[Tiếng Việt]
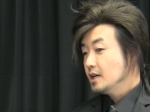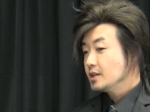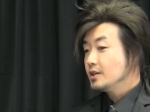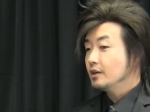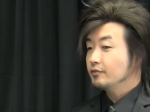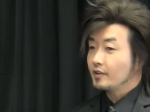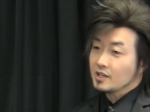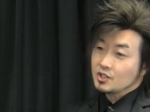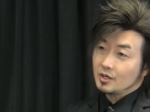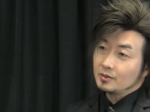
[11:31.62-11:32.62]
giờ
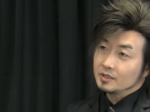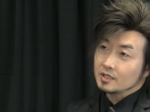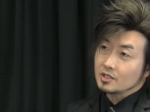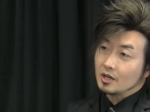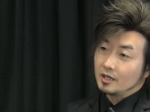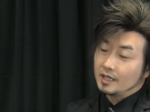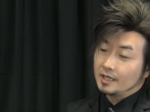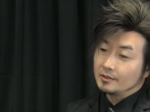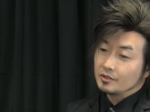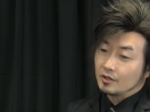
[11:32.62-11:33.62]
phần trong từ cho
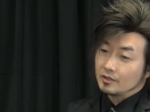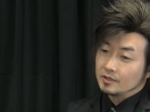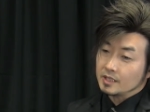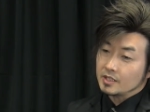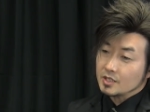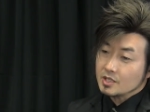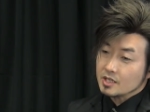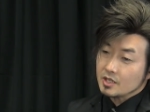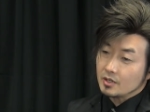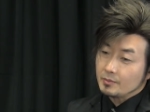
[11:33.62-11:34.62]
ờ, cho này cho
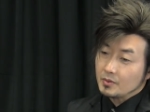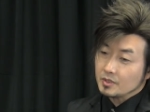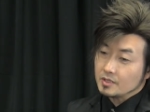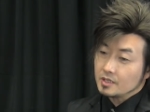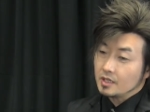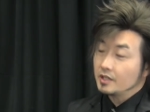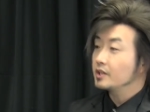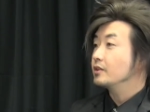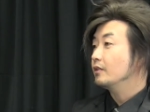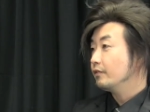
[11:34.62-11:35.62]
gì cho phong cho dư
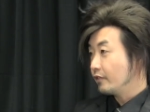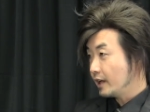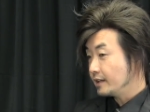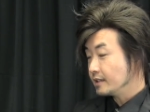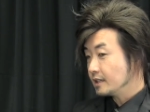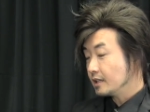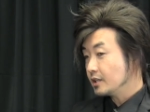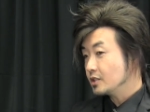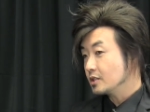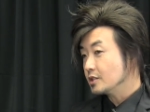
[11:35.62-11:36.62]
là cho fan
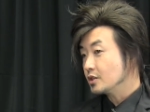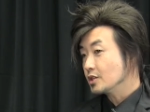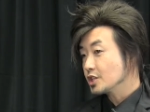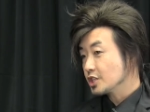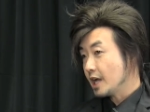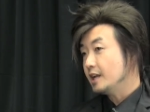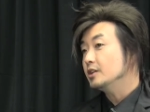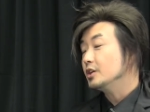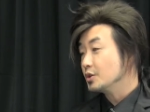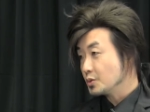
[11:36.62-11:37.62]
là cho sai
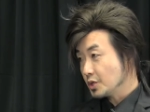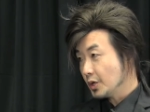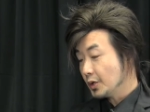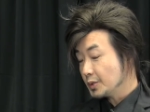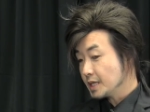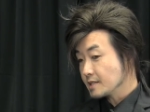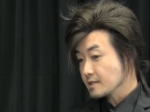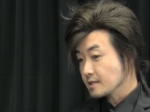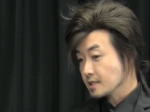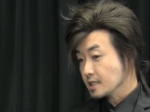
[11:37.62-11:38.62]
là cho của cho
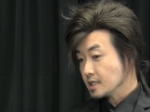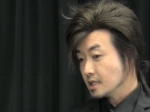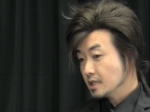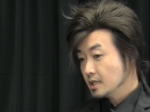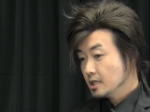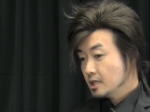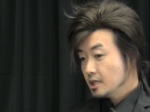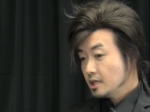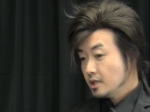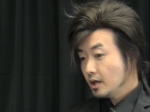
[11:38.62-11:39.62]
audience nè
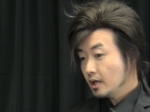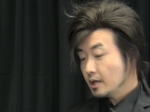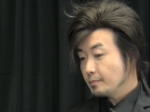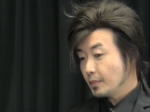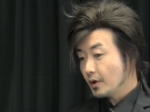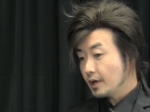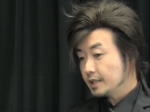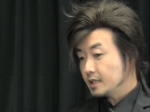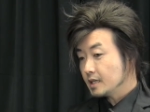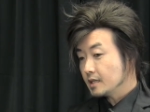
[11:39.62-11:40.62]
giờ lấy bỏ
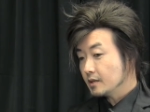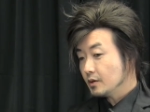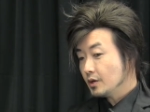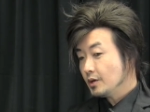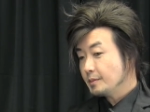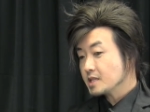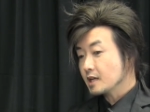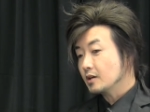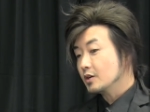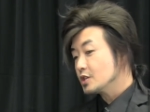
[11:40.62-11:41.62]
hay tia ô bây
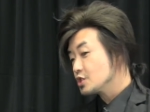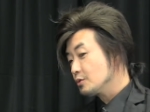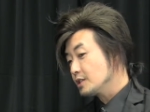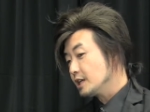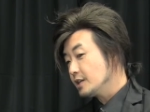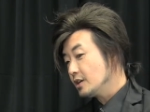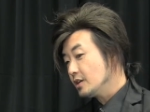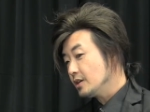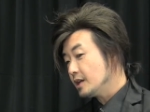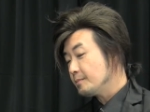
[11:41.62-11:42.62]
giờ có chùa ra
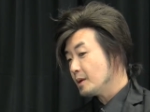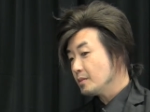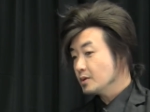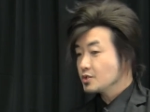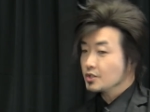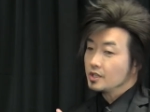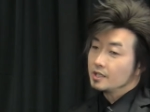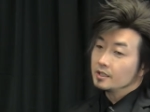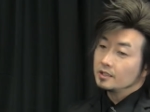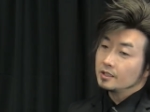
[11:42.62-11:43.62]
nó ấy biết muốn chú gì
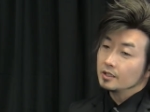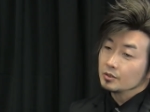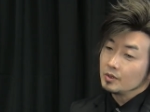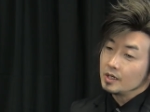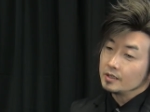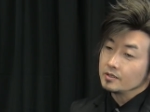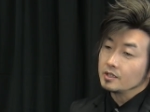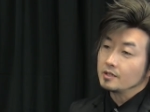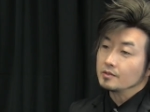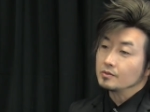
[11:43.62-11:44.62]
lên nó lên nó to nó
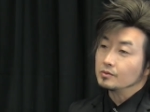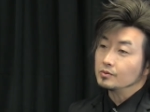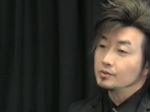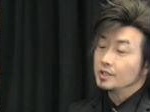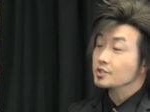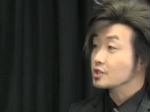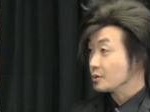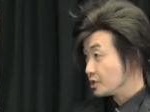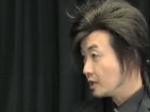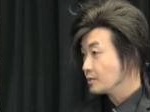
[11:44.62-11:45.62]
chỉ cú yên
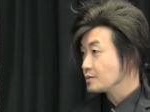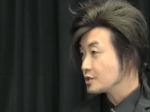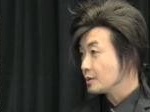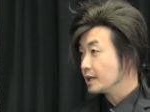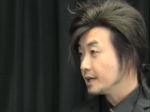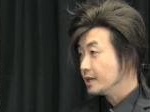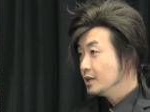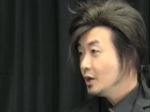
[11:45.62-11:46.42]
chầu xe lòng chùa nè